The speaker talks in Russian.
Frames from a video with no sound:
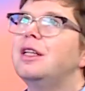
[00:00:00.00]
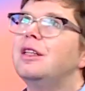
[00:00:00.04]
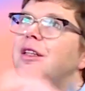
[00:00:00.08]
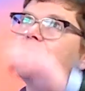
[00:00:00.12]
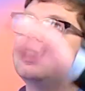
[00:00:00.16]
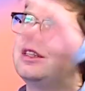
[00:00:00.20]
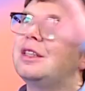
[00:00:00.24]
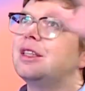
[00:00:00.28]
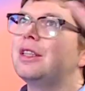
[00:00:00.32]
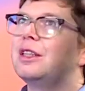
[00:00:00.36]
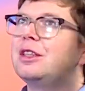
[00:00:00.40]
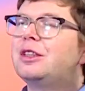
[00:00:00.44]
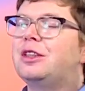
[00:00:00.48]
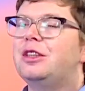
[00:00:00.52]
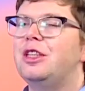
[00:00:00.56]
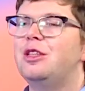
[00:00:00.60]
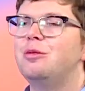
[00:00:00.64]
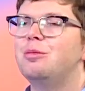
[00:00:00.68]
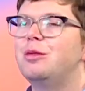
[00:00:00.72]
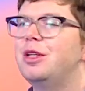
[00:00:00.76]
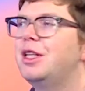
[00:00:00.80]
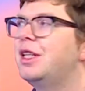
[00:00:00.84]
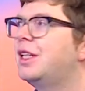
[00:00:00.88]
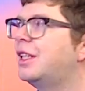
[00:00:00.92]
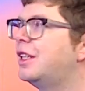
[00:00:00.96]
этих
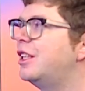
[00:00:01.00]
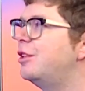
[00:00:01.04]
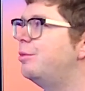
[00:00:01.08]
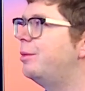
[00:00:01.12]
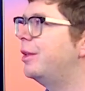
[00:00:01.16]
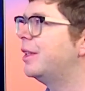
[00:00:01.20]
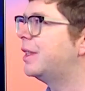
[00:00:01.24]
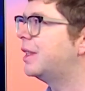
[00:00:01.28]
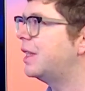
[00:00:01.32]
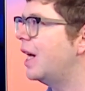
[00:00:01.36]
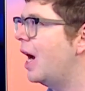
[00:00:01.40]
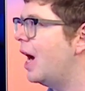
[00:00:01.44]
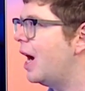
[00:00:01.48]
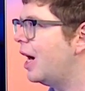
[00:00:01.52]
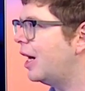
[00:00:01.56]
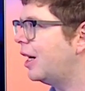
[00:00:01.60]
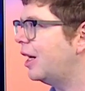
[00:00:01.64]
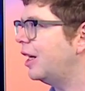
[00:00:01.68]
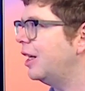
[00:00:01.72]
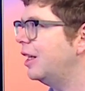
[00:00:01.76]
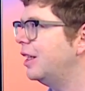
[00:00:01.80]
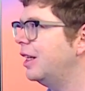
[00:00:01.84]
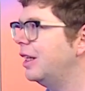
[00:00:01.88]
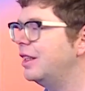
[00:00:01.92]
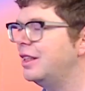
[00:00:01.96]
седьмых небесах,
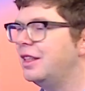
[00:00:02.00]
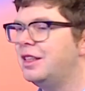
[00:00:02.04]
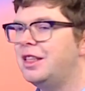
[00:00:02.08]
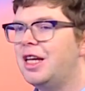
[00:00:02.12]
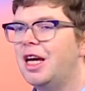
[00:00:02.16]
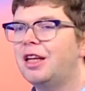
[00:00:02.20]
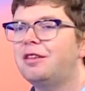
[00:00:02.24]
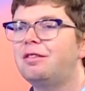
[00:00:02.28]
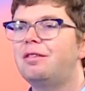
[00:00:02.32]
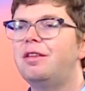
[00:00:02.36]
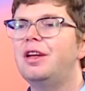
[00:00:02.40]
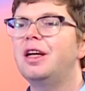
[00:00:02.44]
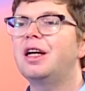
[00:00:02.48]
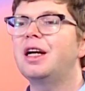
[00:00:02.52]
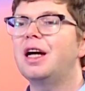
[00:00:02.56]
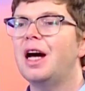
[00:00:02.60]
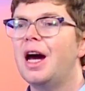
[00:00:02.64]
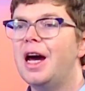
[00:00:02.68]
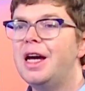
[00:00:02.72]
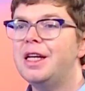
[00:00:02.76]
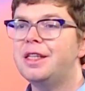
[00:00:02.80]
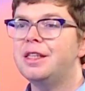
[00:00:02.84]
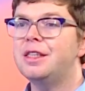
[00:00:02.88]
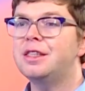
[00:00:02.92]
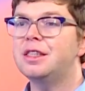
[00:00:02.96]
не
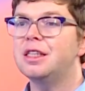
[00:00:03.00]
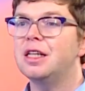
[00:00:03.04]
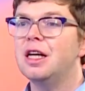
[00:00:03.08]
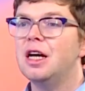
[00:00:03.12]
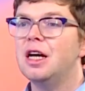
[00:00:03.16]
отвлекайтесь.